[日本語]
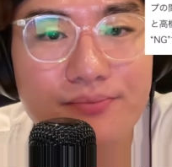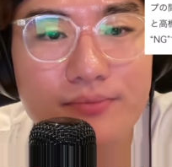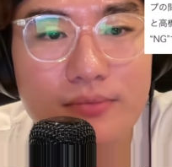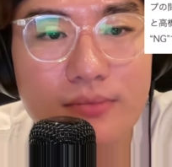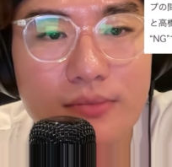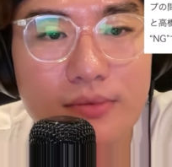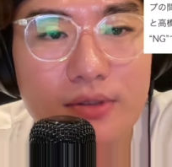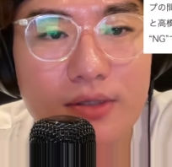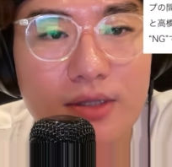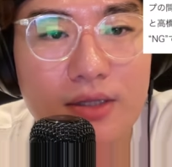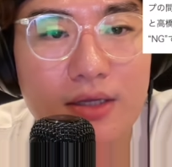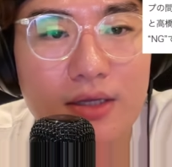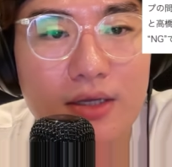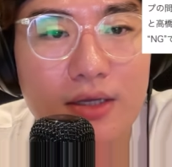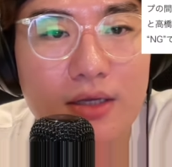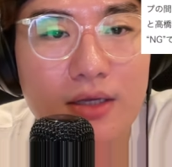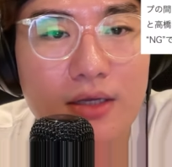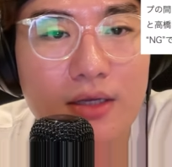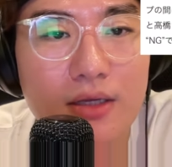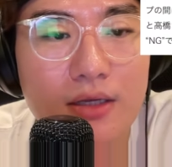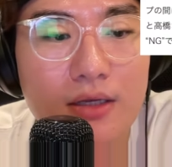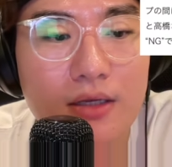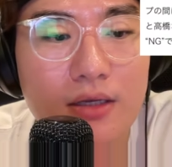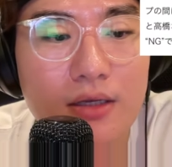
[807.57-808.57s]

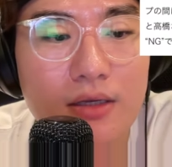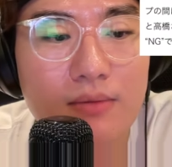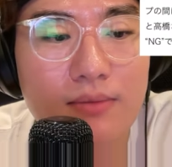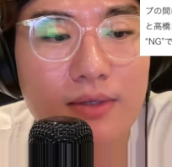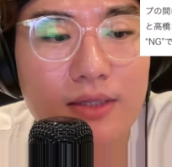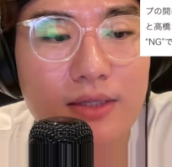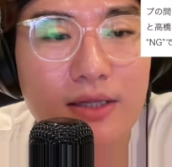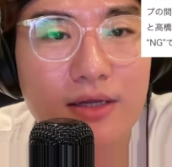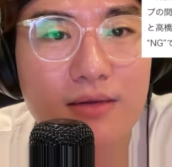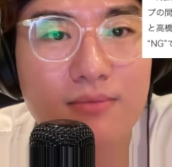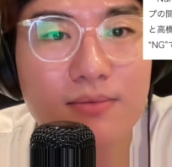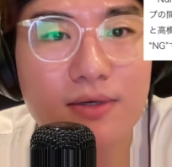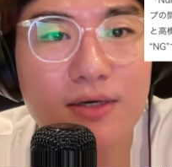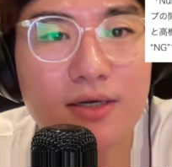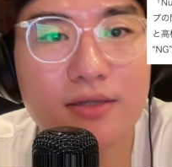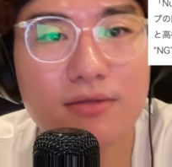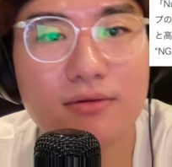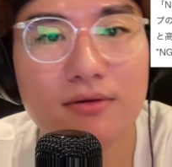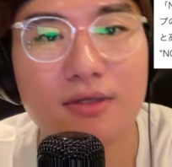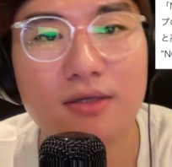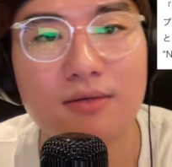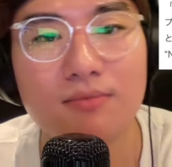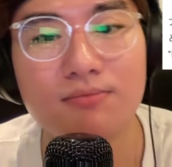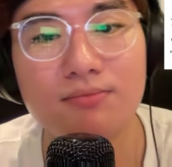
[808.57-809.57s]
で、まあ、ナンバーアイ
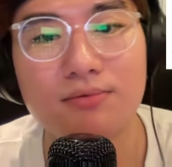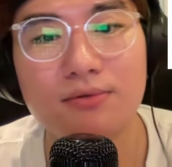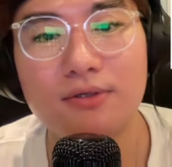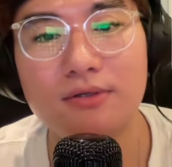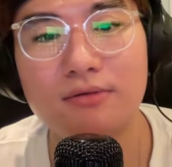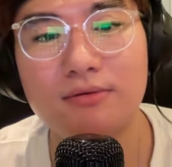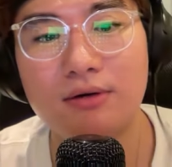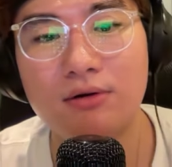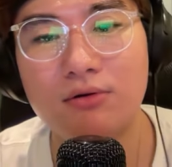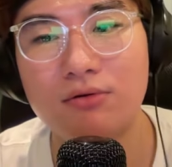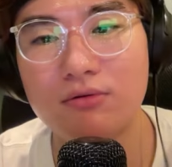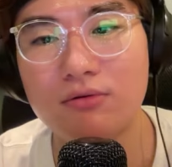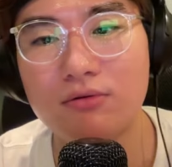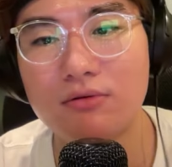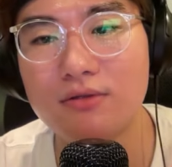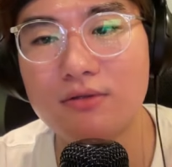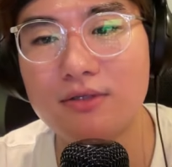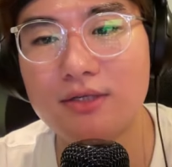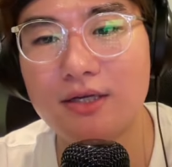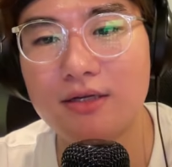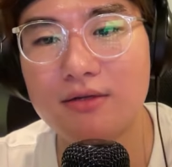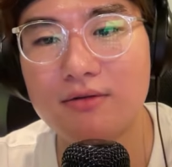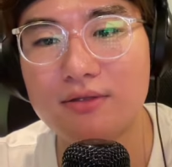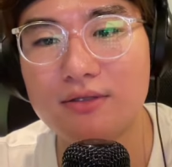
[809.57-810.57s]
とキンプリは方向
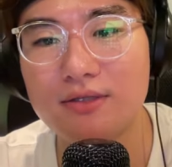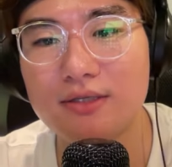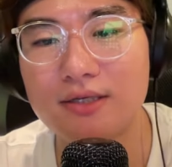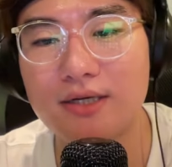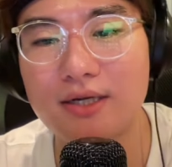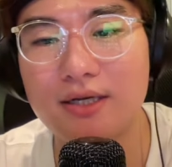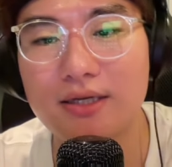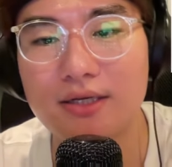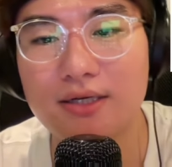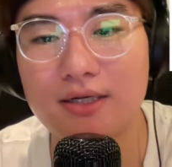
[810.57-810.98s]
性の違